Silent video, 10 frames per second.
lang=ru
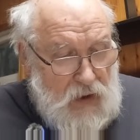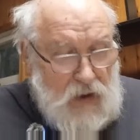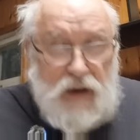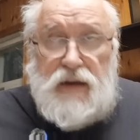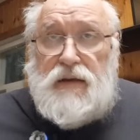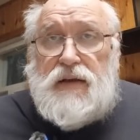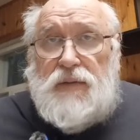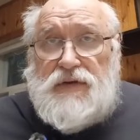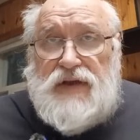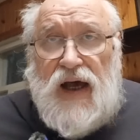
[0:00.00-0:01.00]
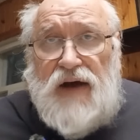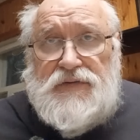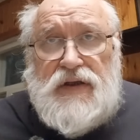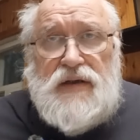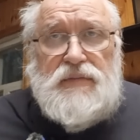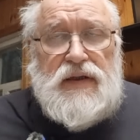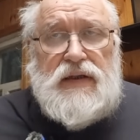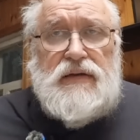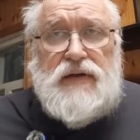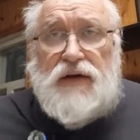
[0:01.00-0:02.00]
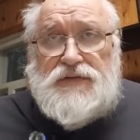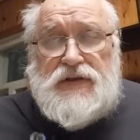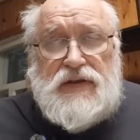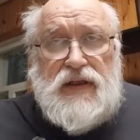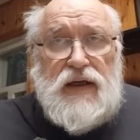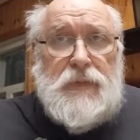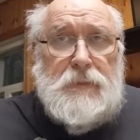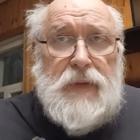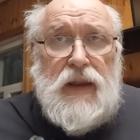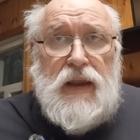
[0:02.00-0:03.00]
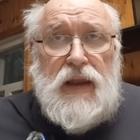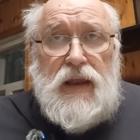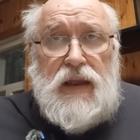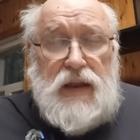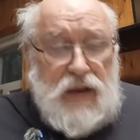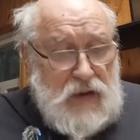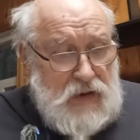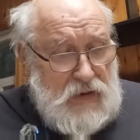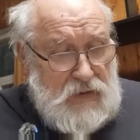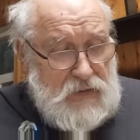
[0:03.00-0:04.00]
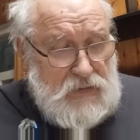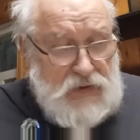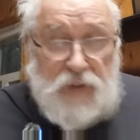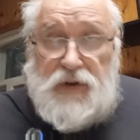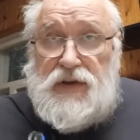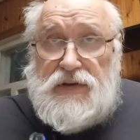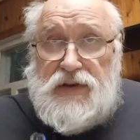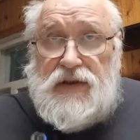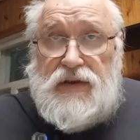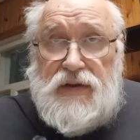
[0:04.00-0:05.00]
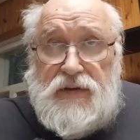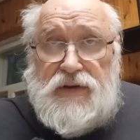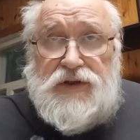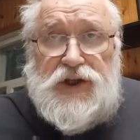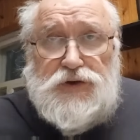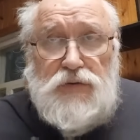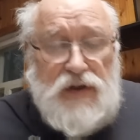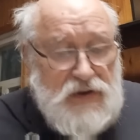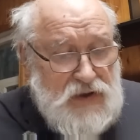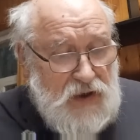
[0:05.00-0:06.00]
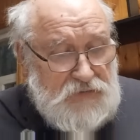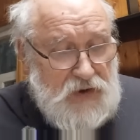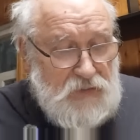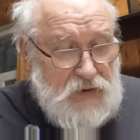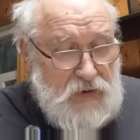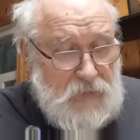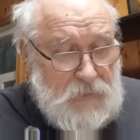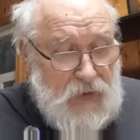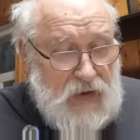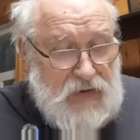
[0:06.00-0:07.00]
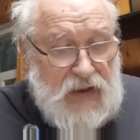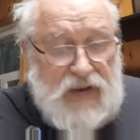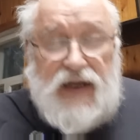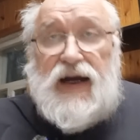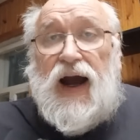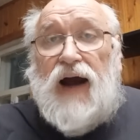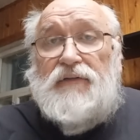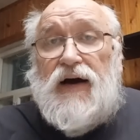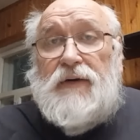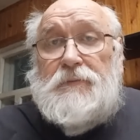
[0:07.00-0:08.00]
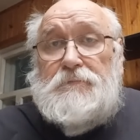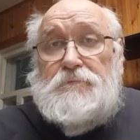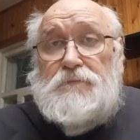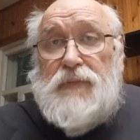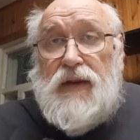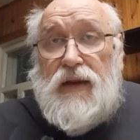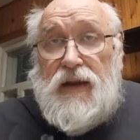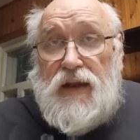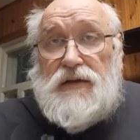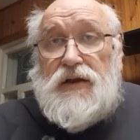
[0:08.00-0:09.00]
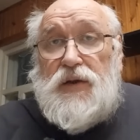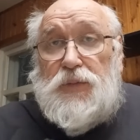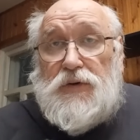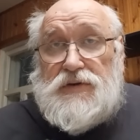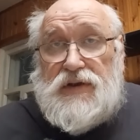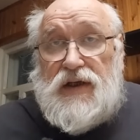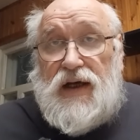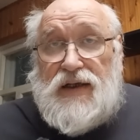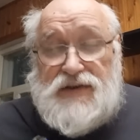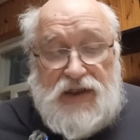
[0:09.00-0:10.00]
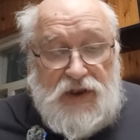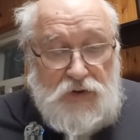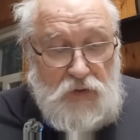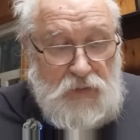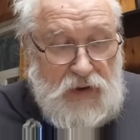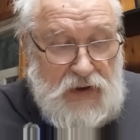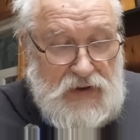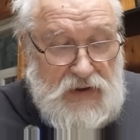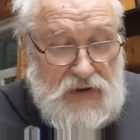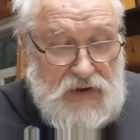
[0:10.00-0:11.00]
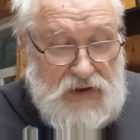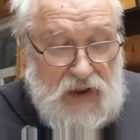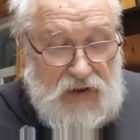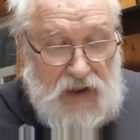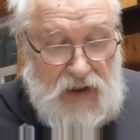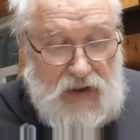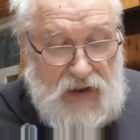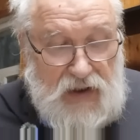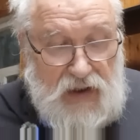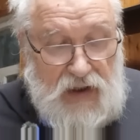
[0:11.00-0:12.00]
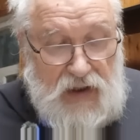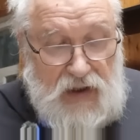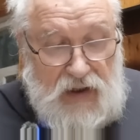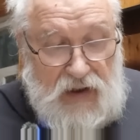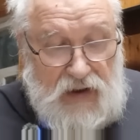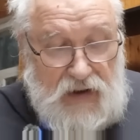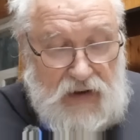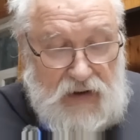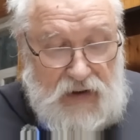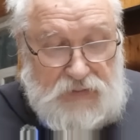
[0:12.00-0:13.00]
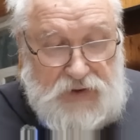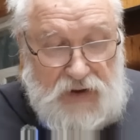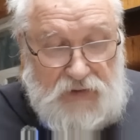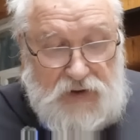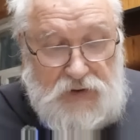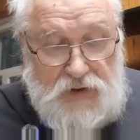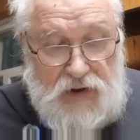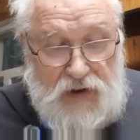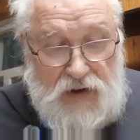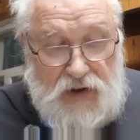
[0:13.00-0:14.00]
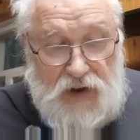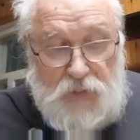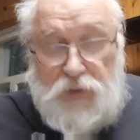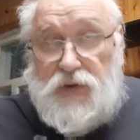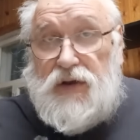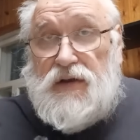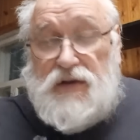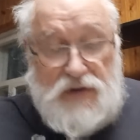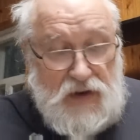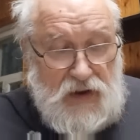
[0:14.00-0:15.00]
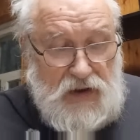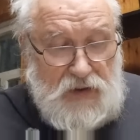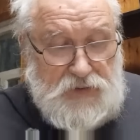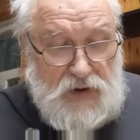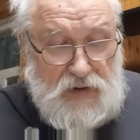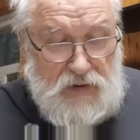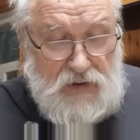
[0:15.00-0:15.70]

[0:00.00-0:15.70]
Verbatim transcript: Э, там соавторы были, как всегда. Э, самый, так сказать, титульный соавтор был Такикава. Это японский астроном из Национальной а, обсерватории Японии, Национальная, обсер...